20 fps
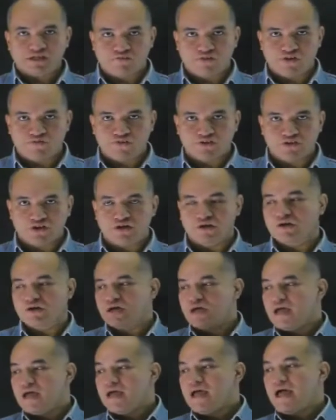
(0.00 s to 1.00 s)
في الفضاء
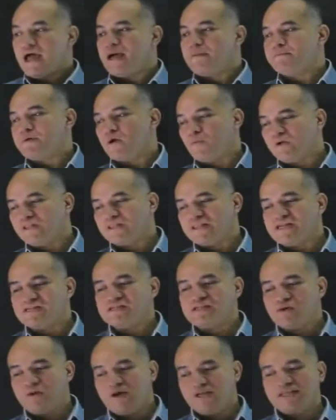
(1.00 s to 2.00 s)
اما ويت
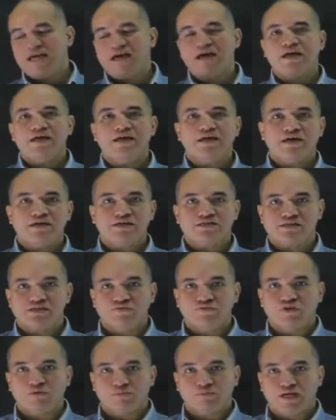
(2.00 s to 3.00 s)
ليس لوحدها هي
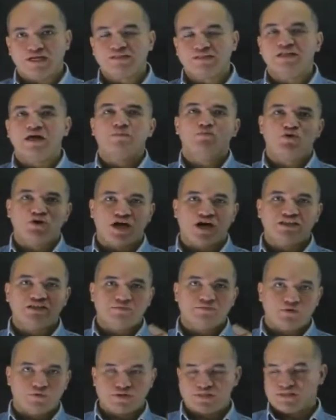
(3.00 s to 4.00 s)
الصفه بتاعتنا
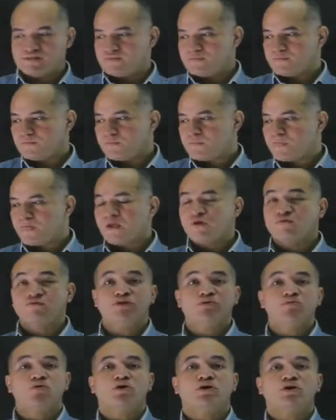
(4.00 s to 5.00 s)
منعدم الوزن
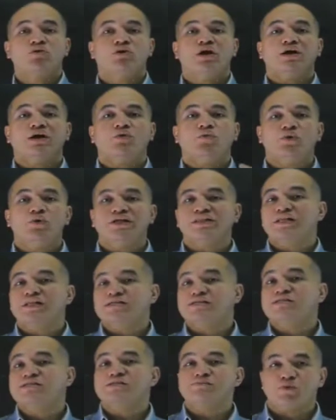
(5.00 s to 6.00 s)
في ممكن اقول لك ويت
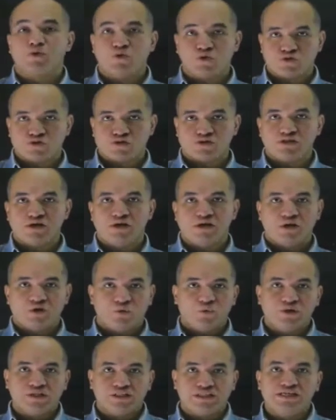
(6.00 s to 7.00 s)
ليس سبورتس
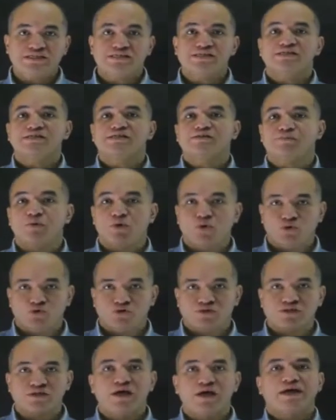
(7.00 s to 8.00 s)
ويت ليس
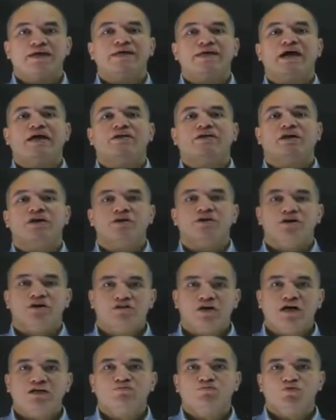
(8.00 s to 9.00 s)
سبورتس يعني
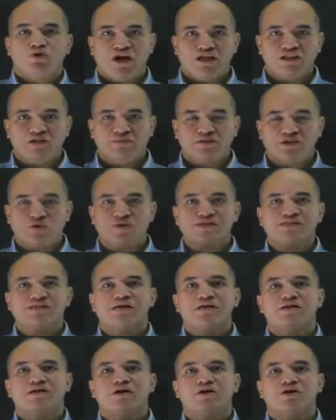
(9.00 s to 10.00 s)
الرياضات منعدمه الوزن
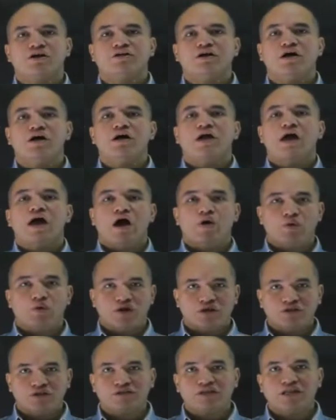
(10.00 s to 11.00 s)
اللي الرياضه او
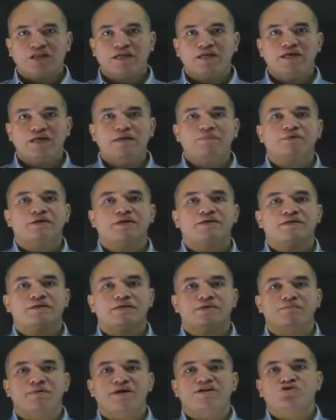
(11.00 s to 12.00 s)
الرياضات اللي
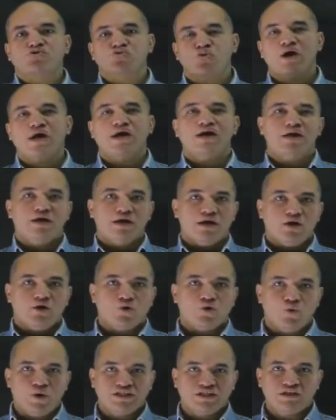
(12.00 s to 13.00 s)
بيمارسوها
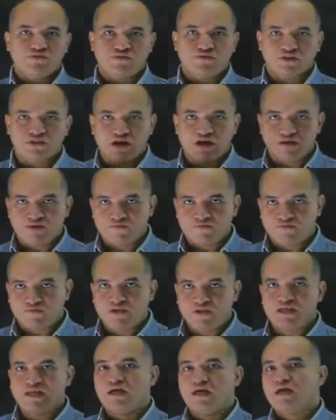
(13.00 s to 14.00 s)
رواد الفضاء
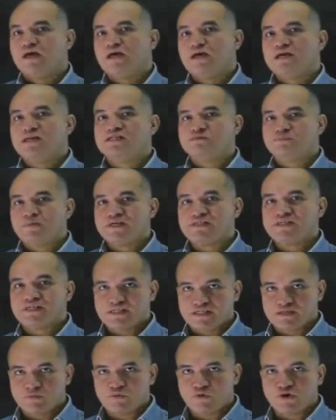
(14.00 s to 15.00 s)
في السبيس
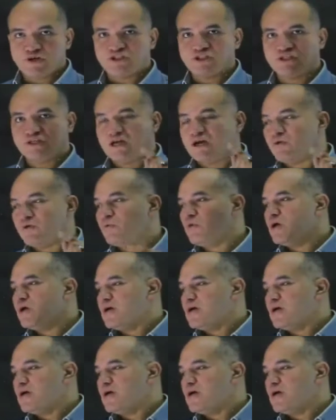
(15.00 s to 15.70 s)
اكسبريشن او